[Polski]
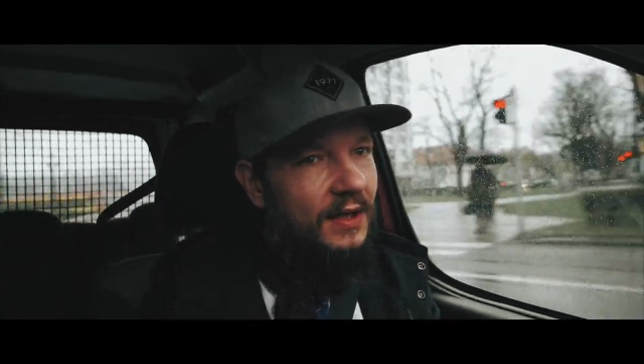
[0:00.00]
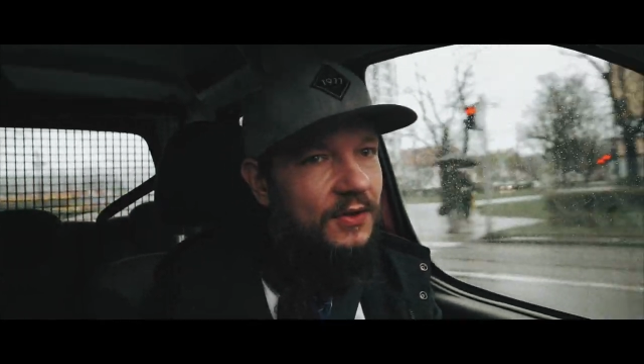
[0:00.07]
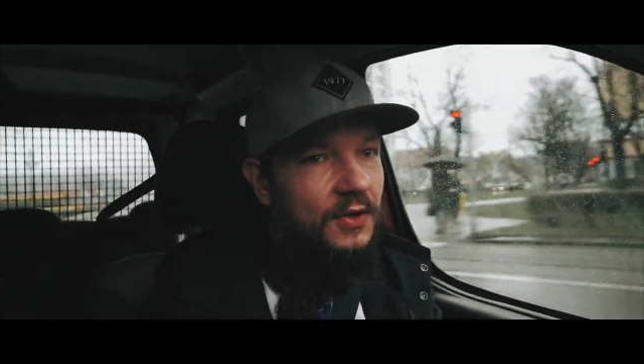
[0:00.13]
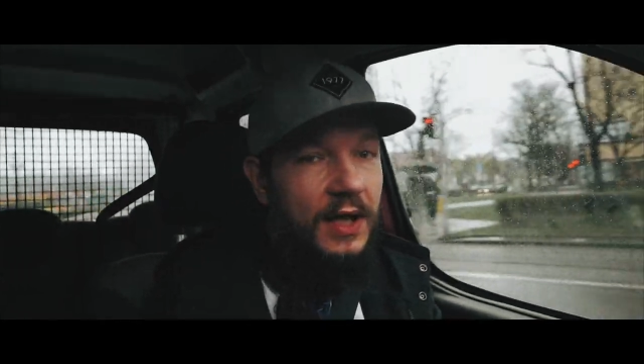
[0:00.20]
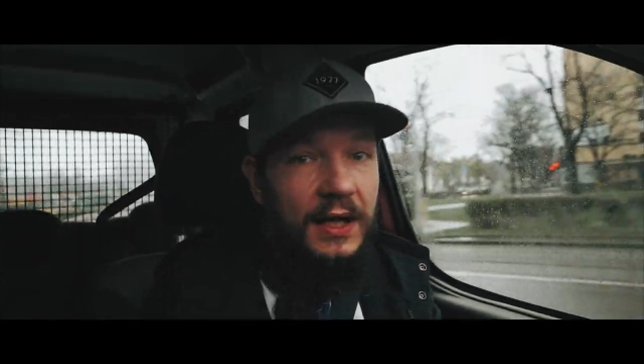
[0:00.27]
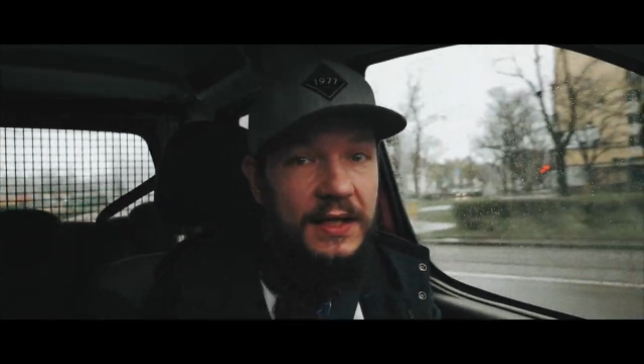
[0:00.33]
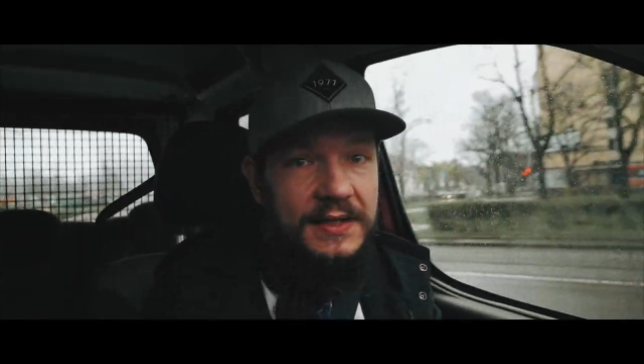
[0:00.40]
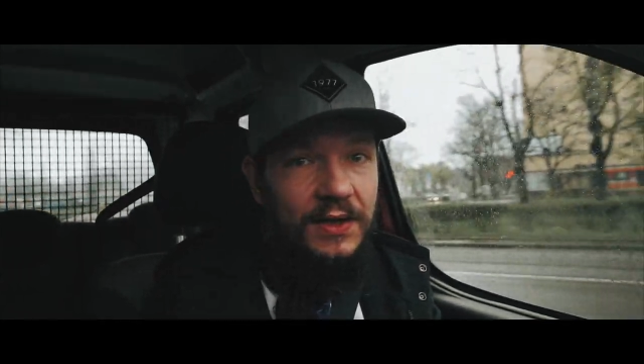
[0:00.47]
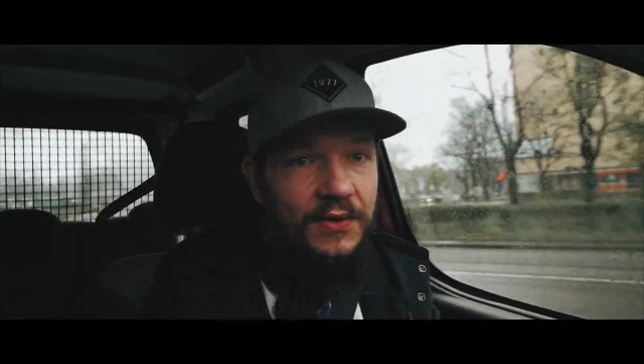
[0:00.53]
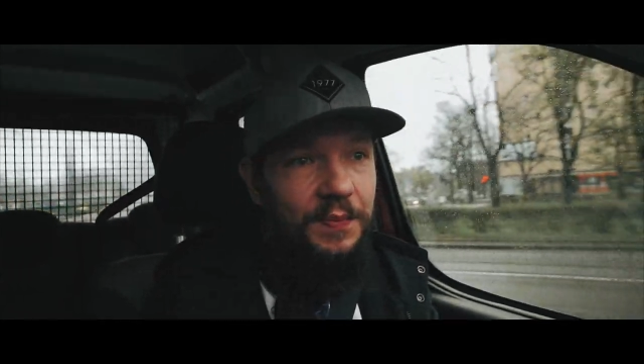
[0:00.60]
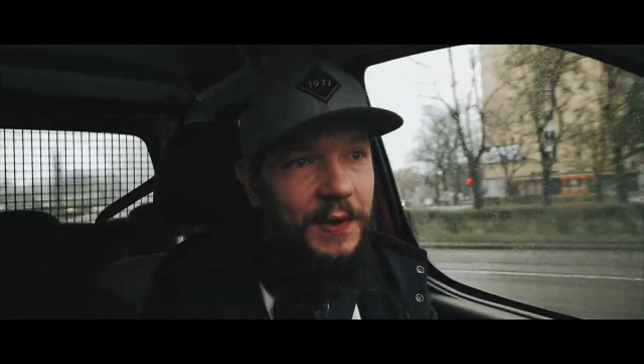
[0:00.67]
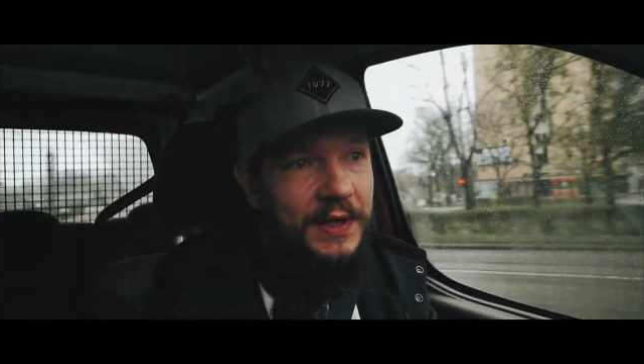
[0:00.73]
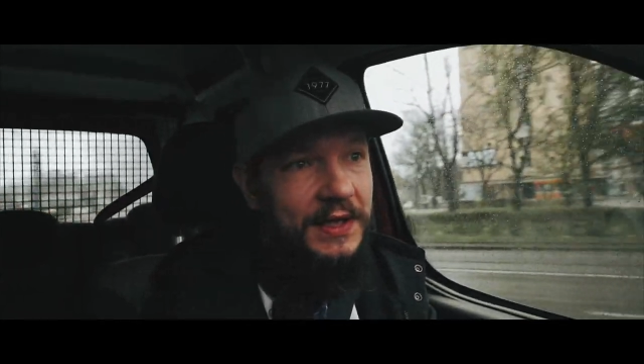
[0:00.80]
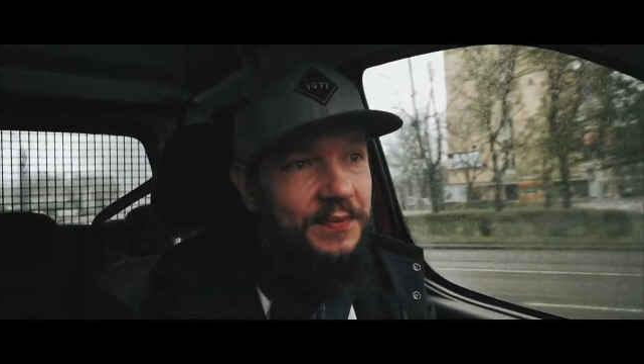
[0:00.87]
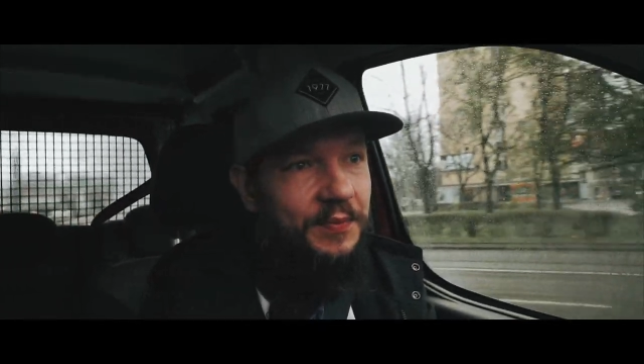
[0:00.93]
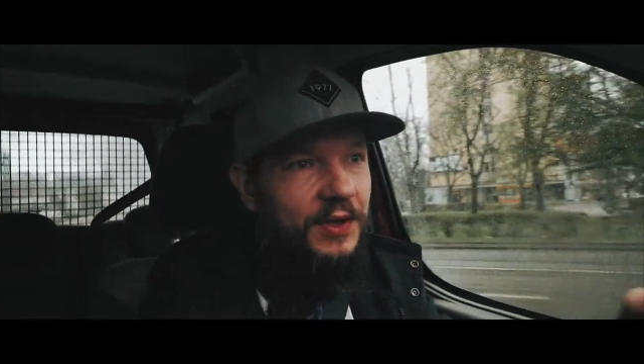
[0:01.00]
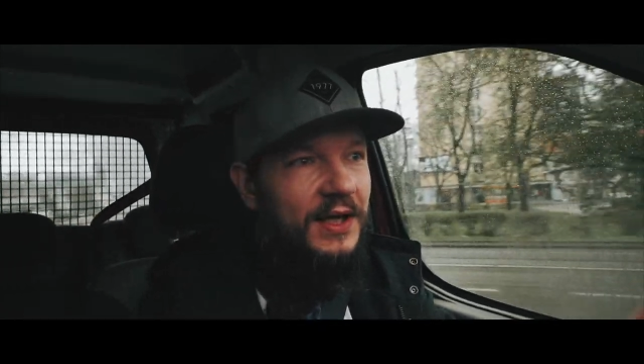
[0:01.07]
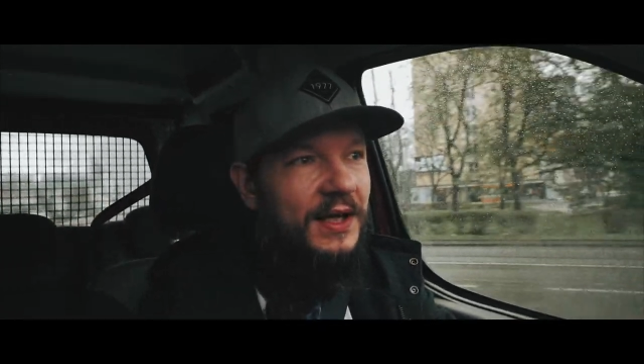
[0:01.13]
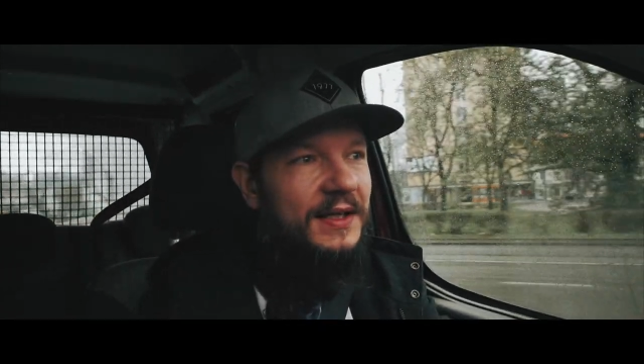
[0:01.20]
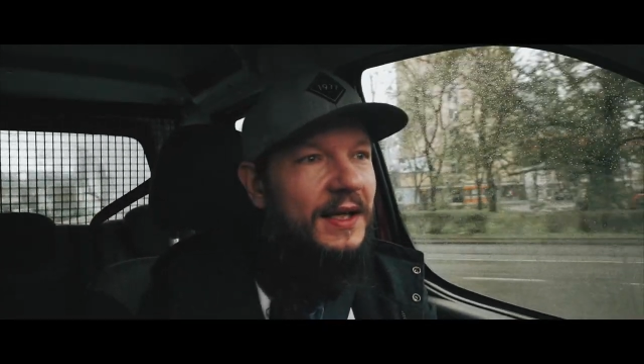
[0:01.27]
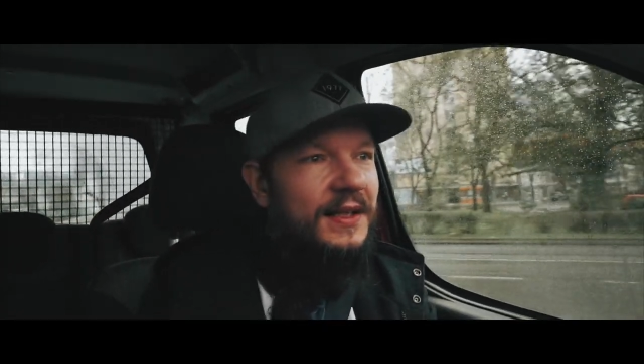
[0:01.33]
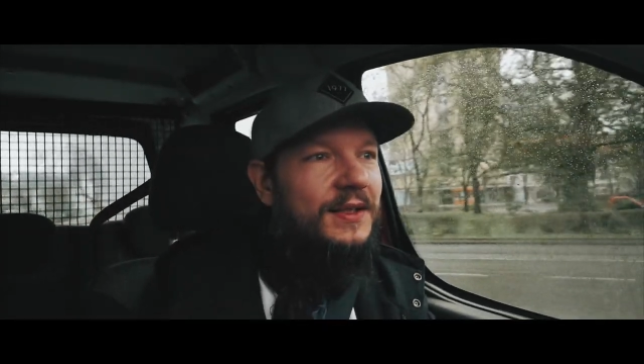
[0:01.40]
No ale cały patent
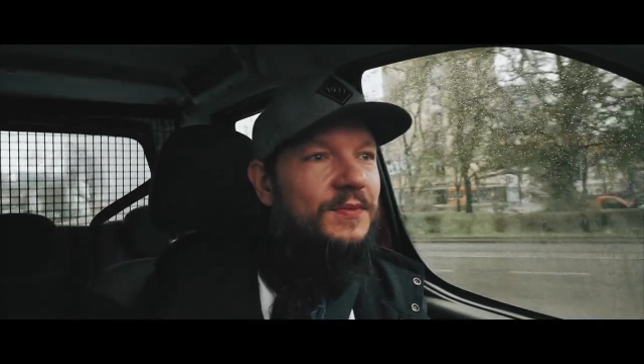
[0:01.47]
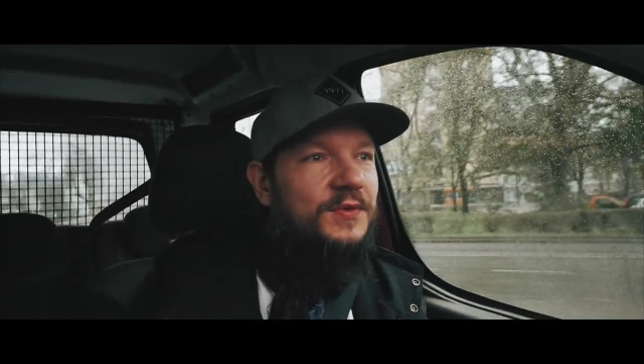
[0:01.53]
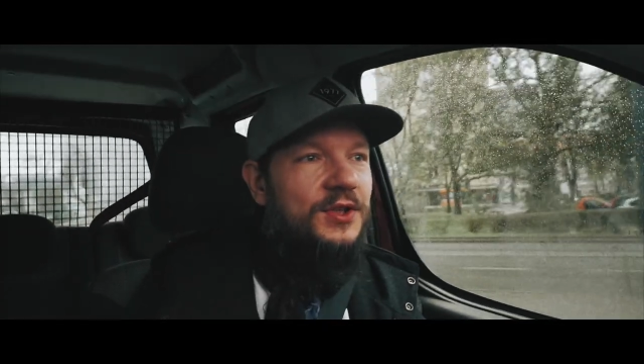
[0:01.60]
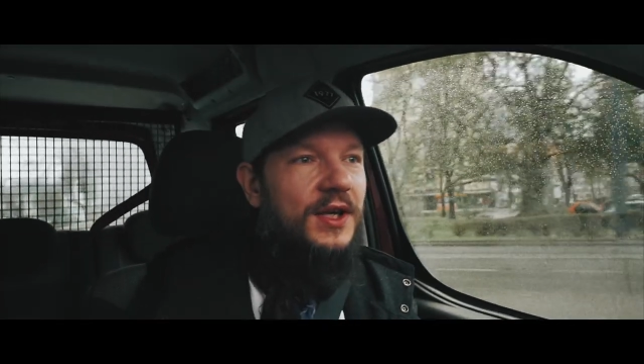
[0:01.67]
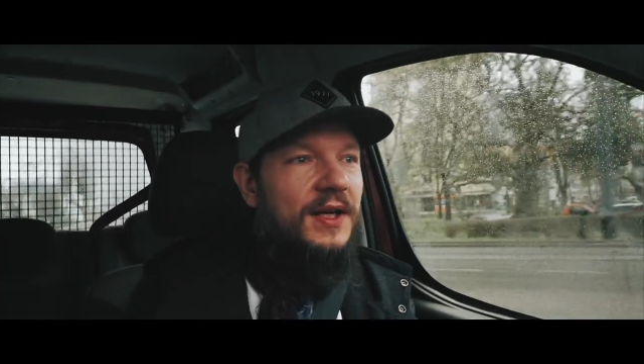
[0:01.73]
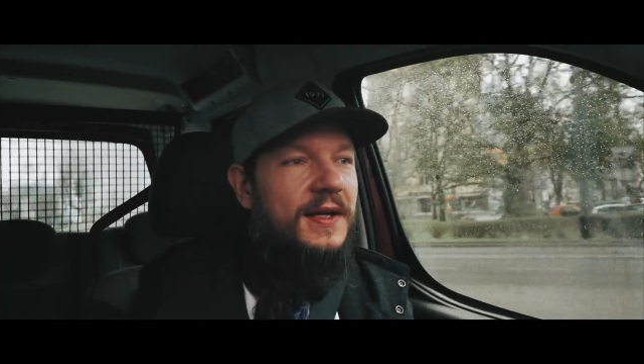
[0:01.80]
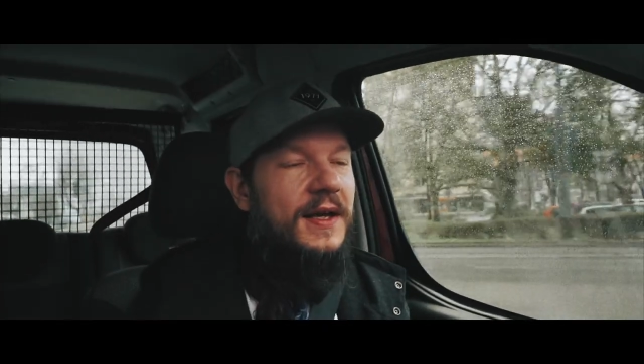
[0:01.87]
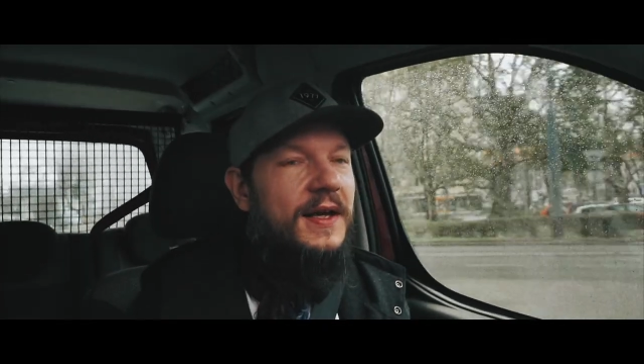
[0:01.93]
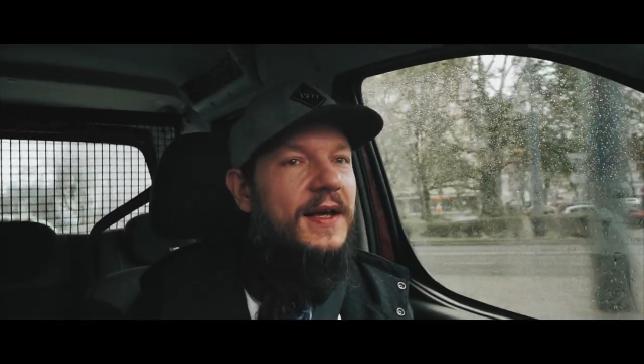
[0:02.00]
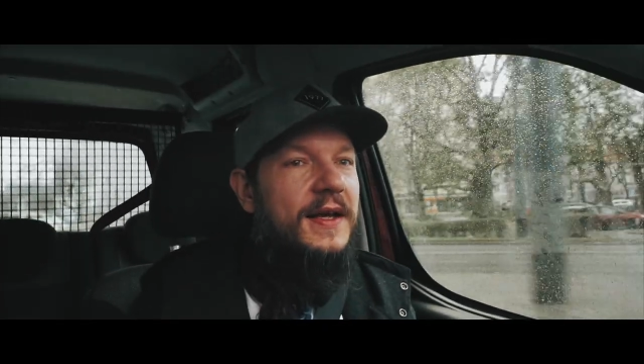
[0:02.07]
polega na tym, że